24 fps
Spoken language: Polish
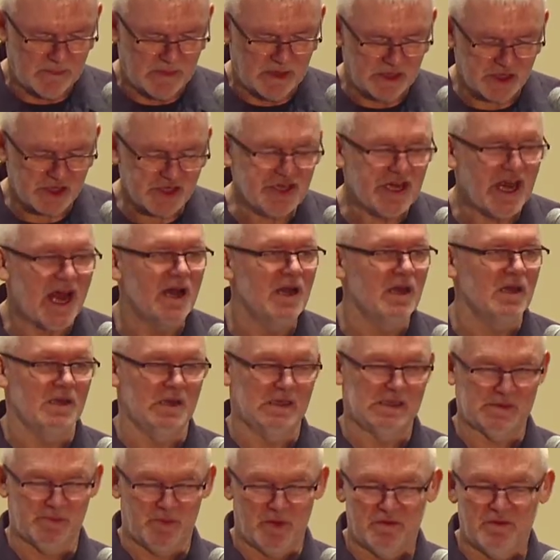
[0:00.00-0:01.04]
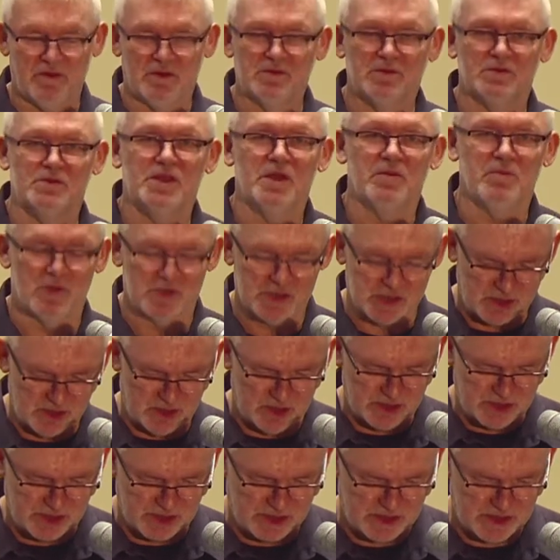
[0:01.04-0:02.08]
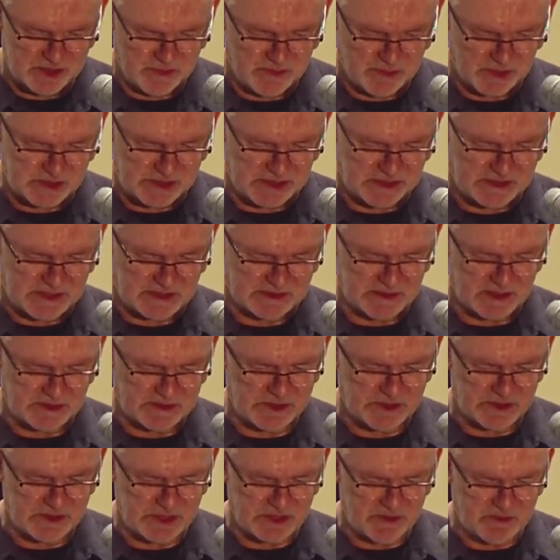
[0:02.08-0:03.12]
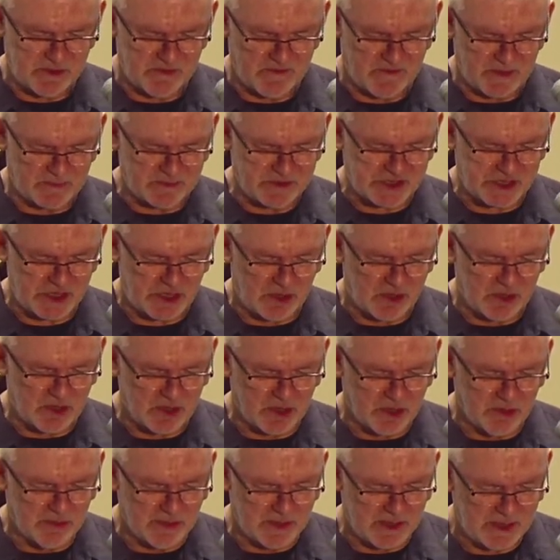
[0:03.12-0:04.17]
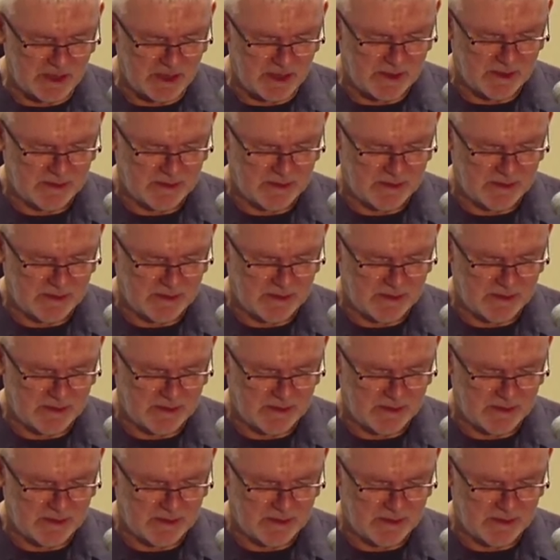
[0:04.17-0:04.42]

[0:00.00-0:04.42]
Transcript: Żal z powodu niemożności posiadania dzieci bywa przeogromny,